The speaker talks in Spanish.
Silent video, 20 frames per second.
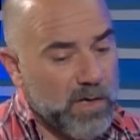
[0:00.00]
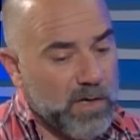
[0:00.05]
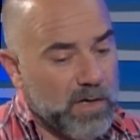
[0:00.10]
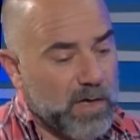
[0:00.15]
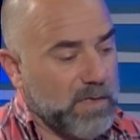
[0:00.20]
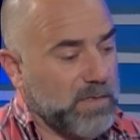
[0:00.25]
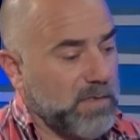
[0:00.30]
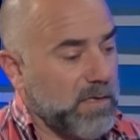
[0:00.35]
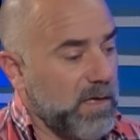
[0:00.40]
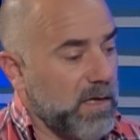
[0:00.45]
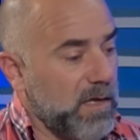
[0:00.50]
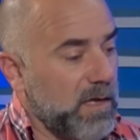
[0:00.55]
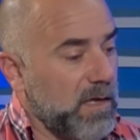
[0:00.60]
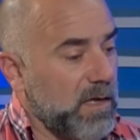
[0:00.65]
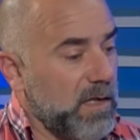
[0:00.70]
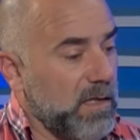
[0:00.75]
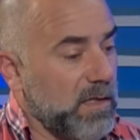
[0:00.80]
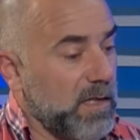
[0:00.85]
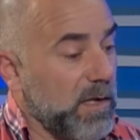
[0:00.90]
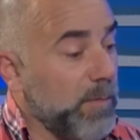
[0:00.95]
Así
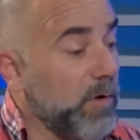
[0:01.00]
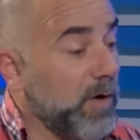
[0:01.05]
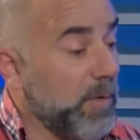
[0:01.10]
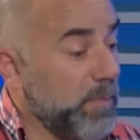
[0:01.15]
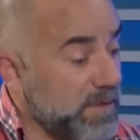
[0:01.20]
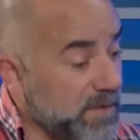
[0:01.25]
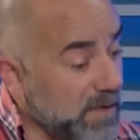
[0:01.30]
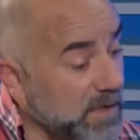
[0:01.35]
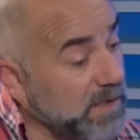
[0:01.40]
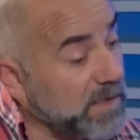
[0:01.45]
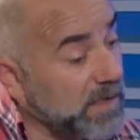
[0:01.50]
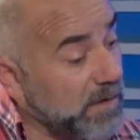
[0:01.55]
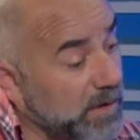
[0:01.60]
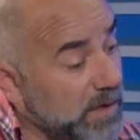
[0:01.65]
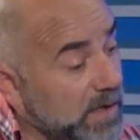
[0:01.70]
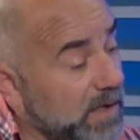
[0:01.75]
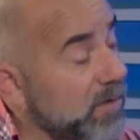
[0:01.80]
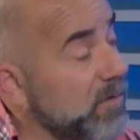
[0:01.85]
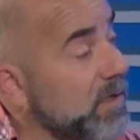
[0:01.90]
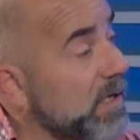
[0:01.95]
que tenemos que empezar a
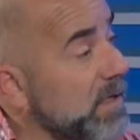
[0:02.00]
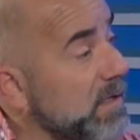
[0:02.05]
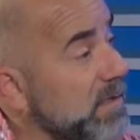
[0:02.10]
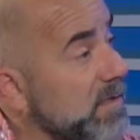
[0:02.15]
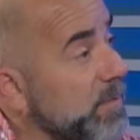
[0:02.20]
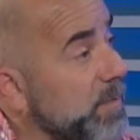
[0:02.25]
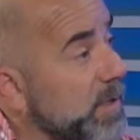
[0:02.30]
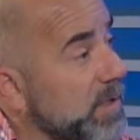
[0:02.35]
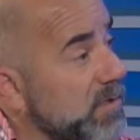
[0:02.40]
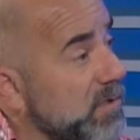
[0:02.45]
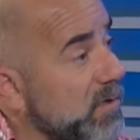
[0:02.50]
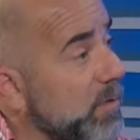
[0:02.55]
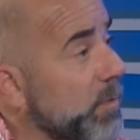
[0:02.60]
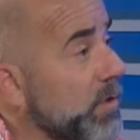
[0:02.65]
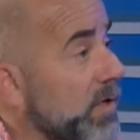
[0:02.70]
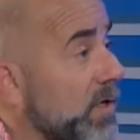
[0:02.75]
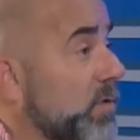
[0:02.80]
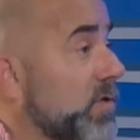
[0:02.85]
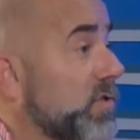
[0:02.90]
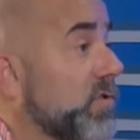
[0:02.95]
trabajar con anticipación,
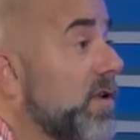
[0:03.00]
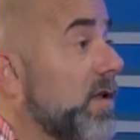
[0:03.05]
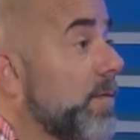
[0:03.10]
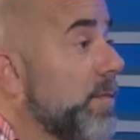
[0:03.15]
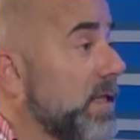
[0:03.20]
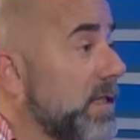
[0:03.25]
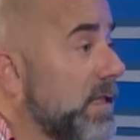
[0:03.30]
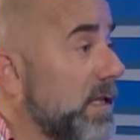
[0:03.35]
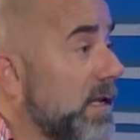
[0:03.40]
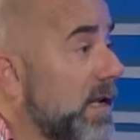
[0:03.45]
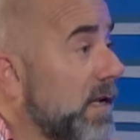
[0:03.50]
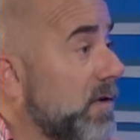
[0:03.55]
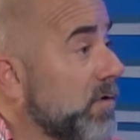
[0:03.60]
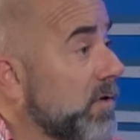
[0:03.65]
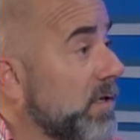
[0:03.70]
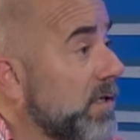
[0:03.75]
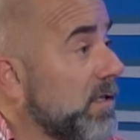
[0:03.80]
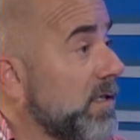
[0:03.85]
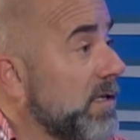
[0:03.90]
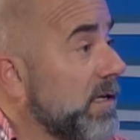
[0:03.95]
porque no es solamente la
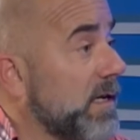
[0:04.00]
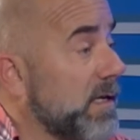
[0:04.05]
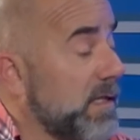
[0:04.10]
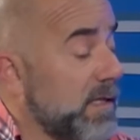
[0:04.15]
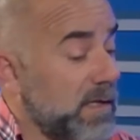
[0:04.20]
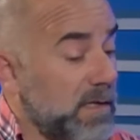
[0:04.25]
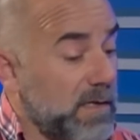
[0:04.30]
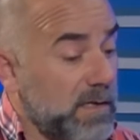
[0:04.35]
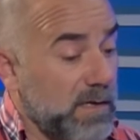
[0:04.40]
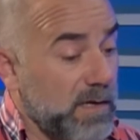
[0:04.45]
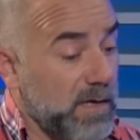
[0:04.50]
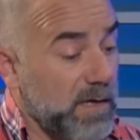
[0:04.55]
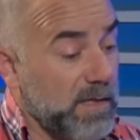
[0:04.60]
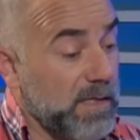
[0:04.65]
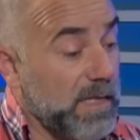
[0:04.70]
logística del